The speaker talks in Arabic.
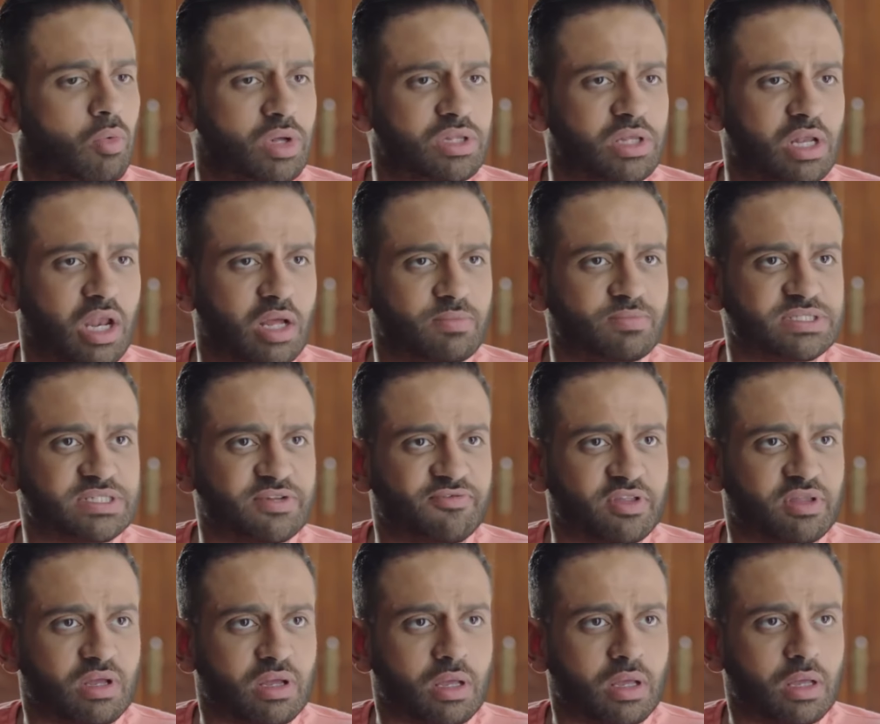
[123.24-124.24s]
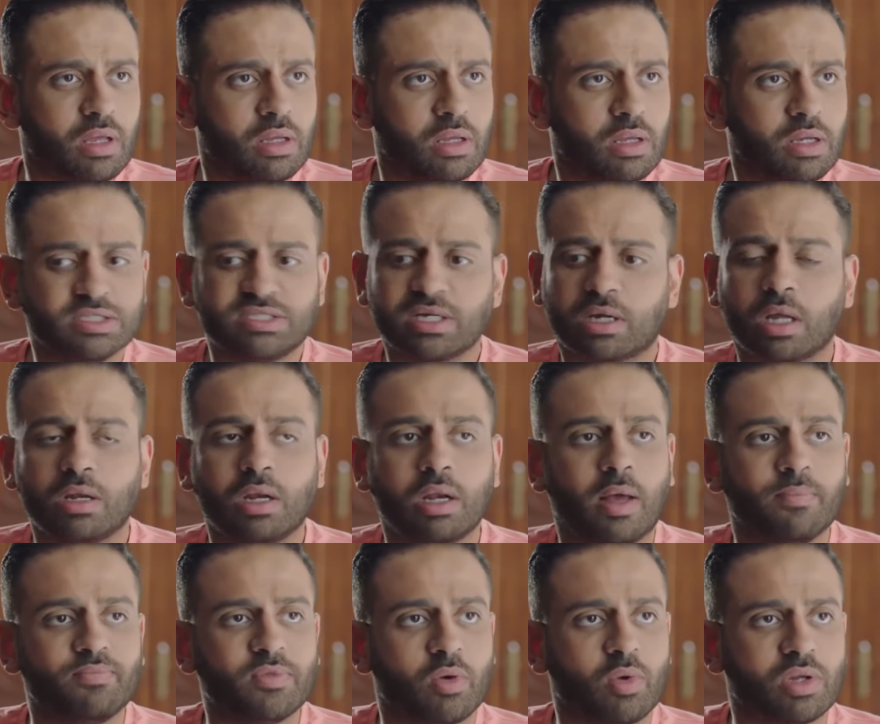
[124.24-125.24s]
وادلك بصفتك ايه اذا كان
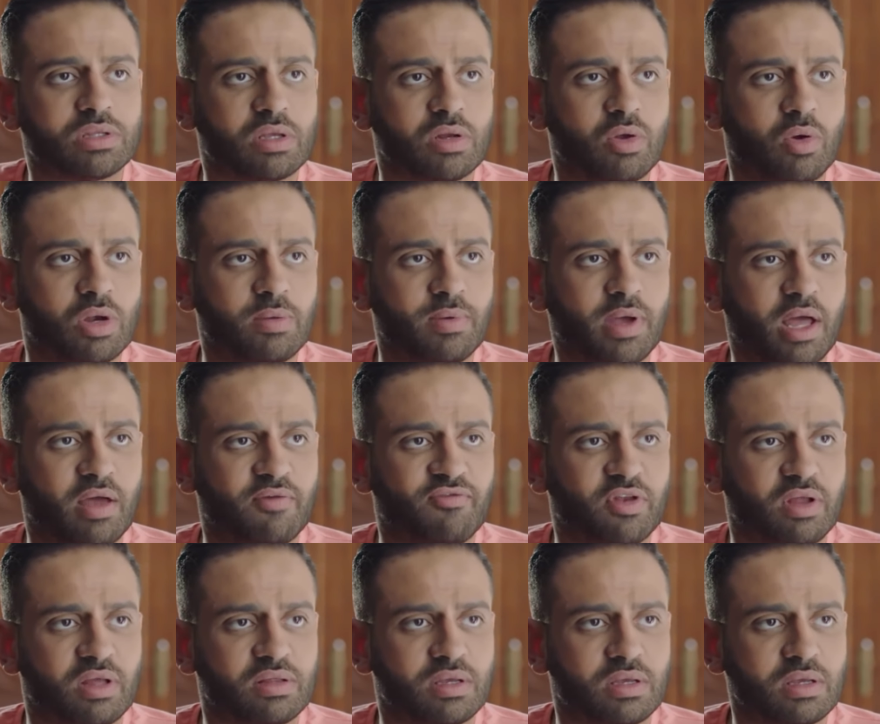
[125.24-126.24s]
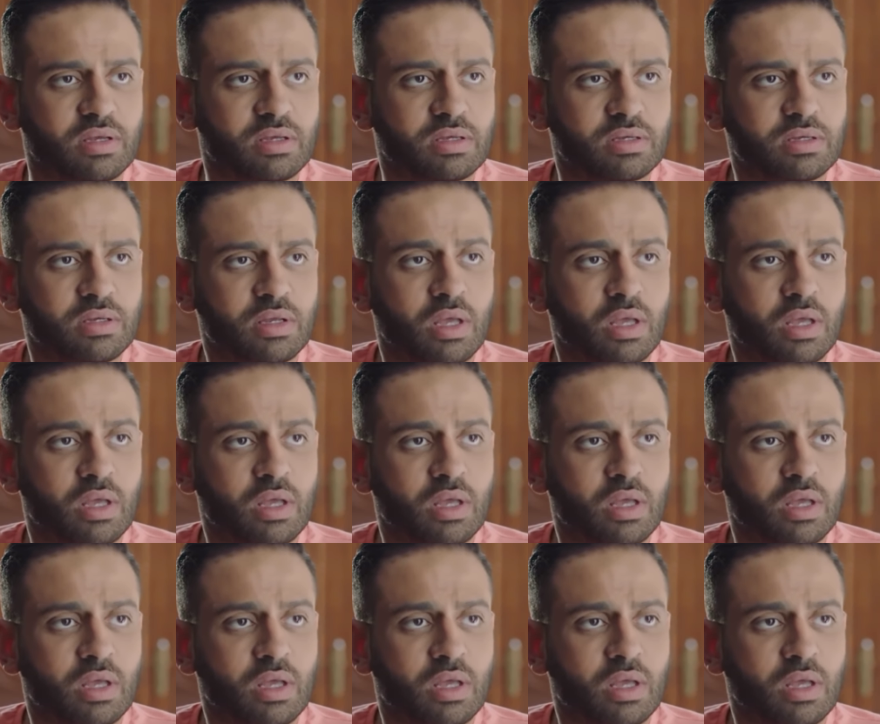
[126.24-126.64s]
الامن الوطني هو اللي بيحقق في القضيه